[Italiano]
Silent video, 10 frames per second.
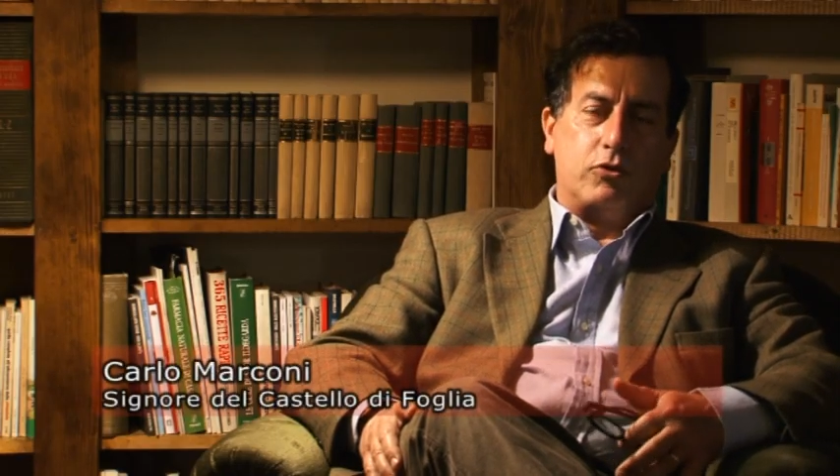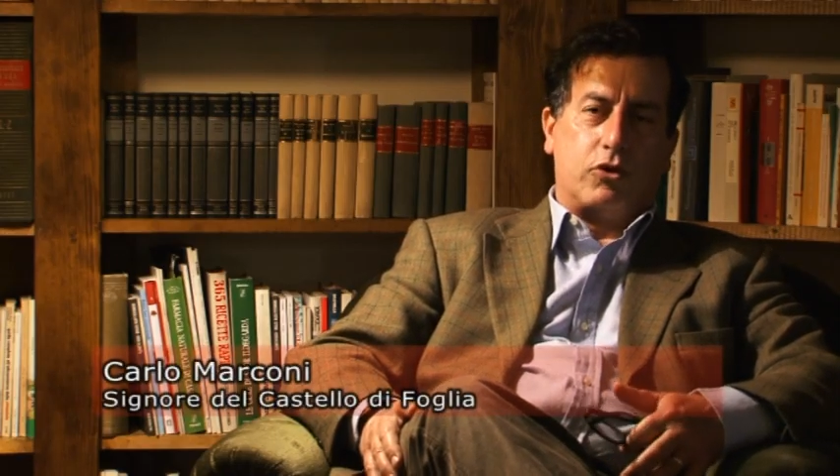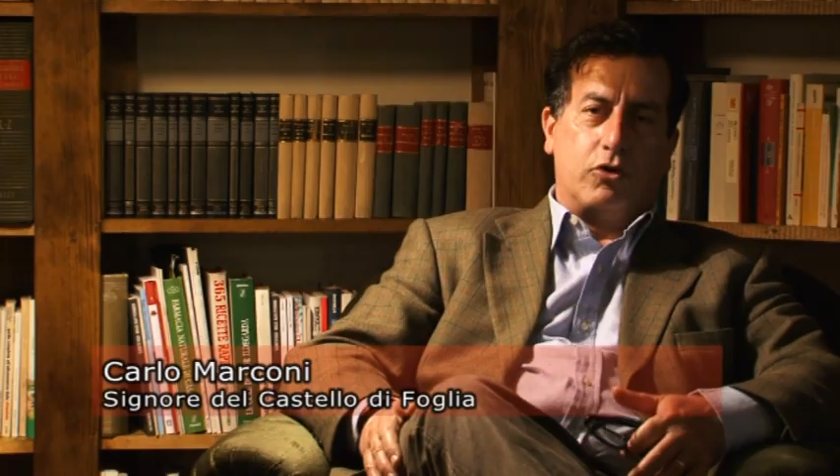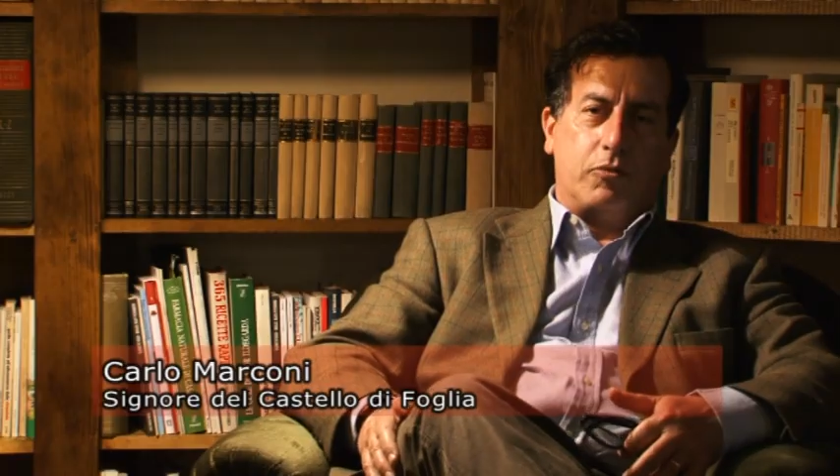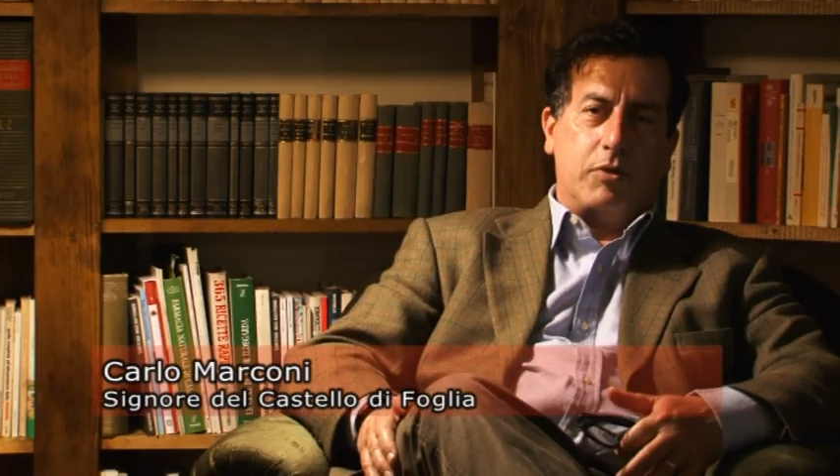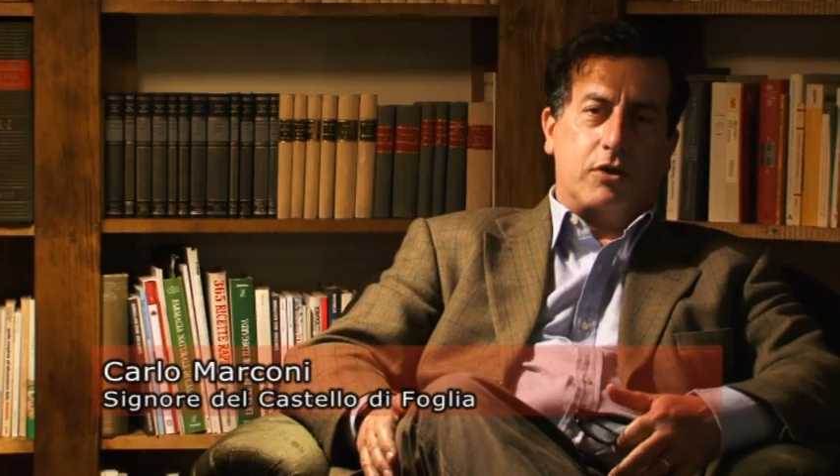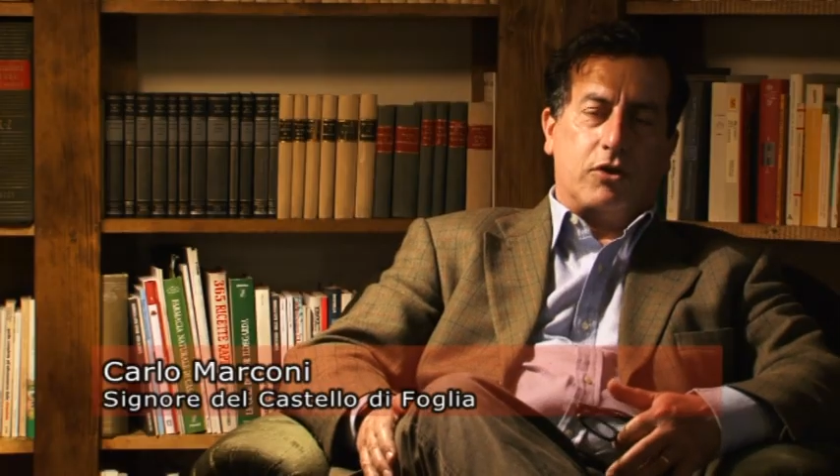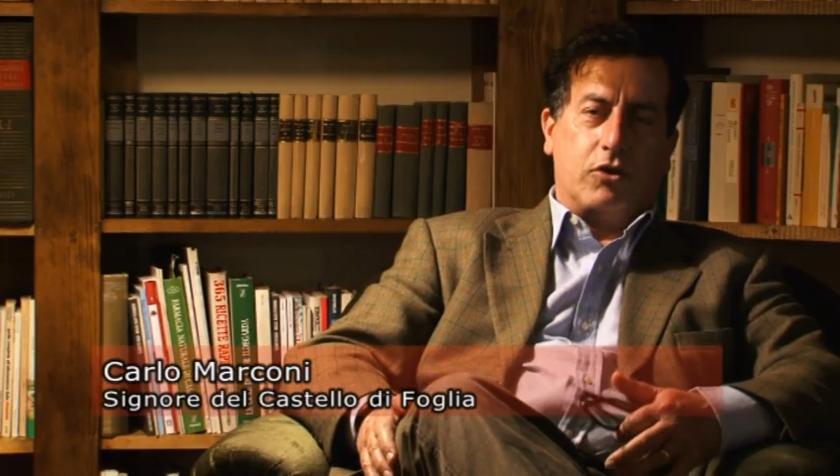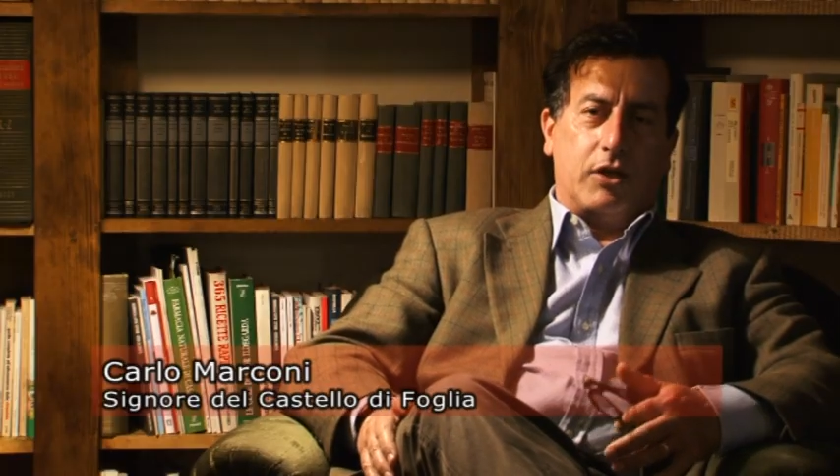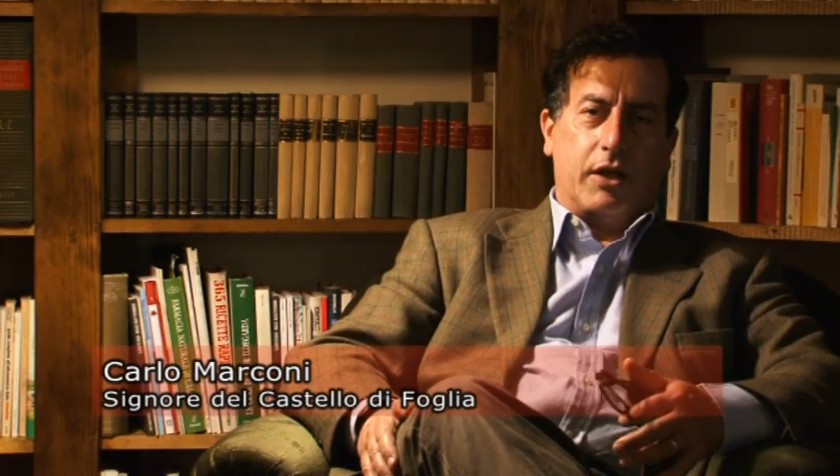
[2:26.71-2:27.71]
sonno
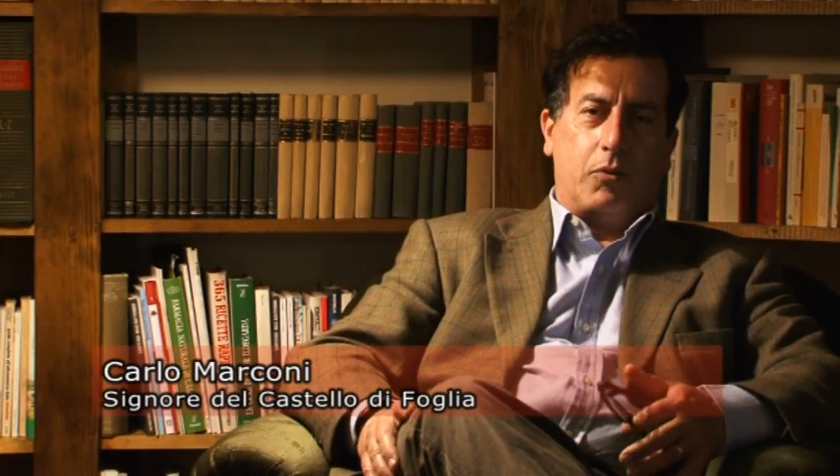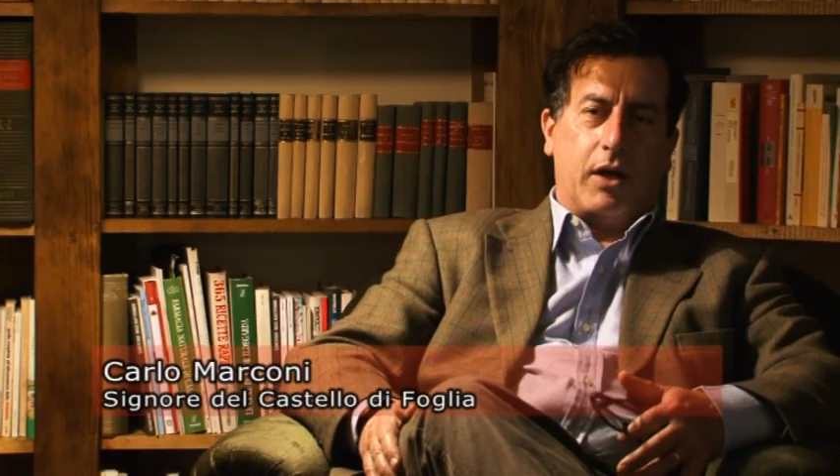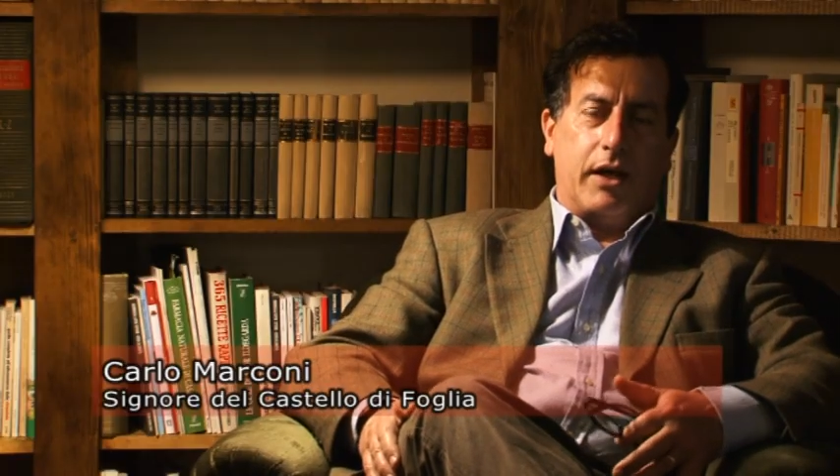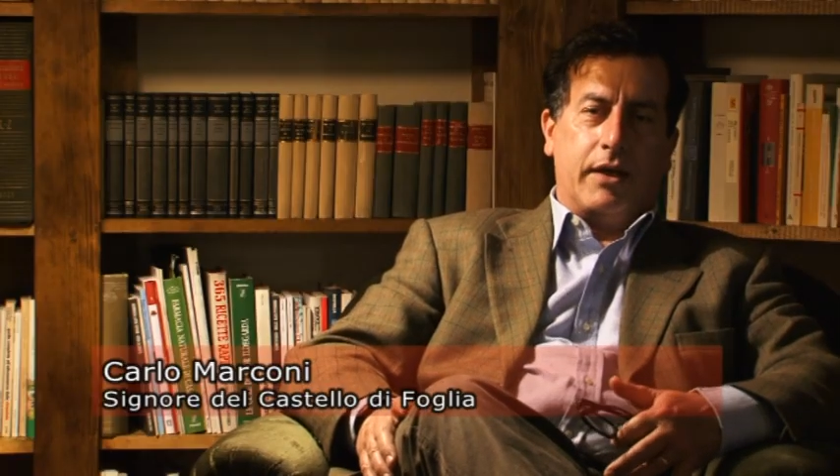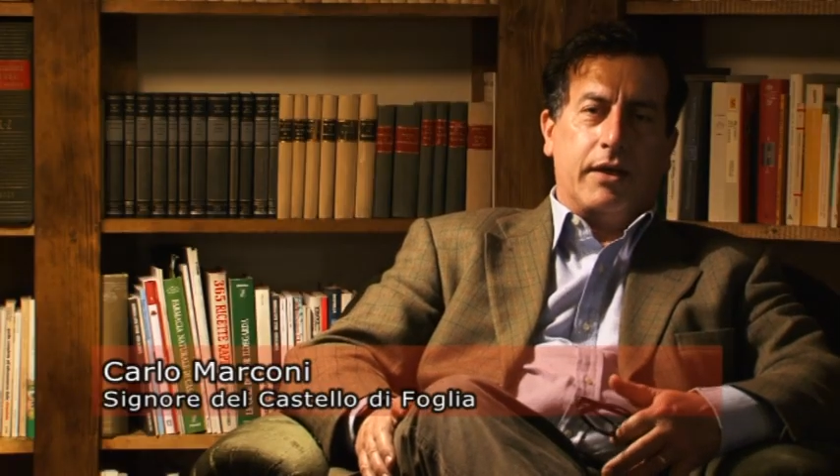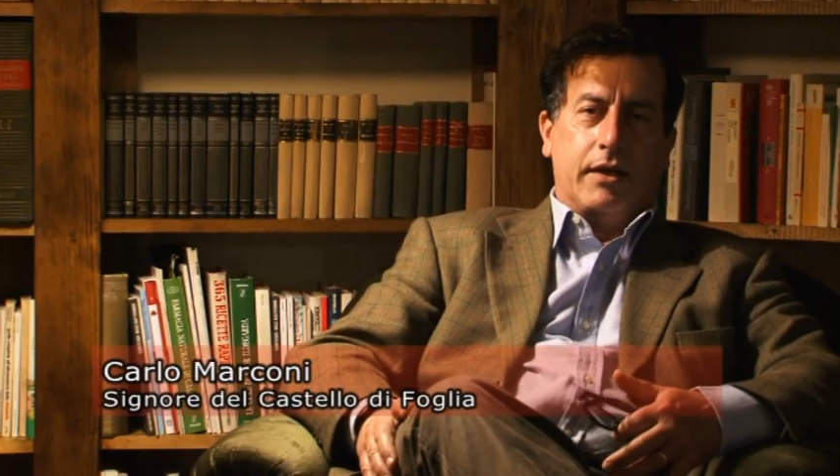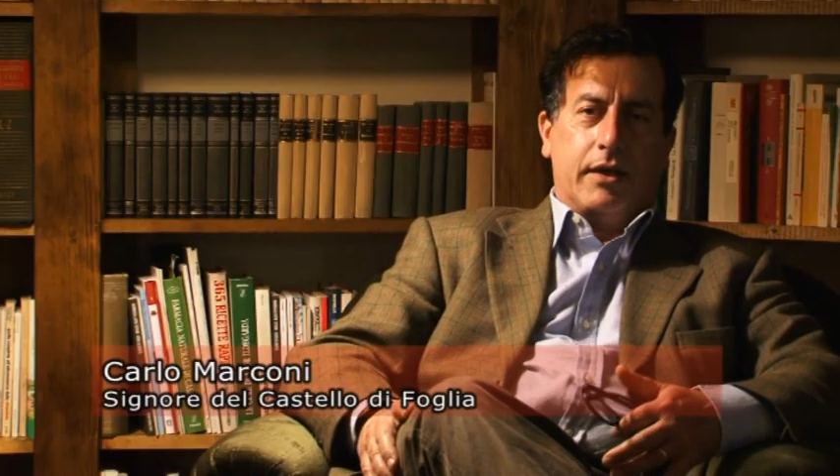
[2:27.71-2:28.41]
mistico nel quale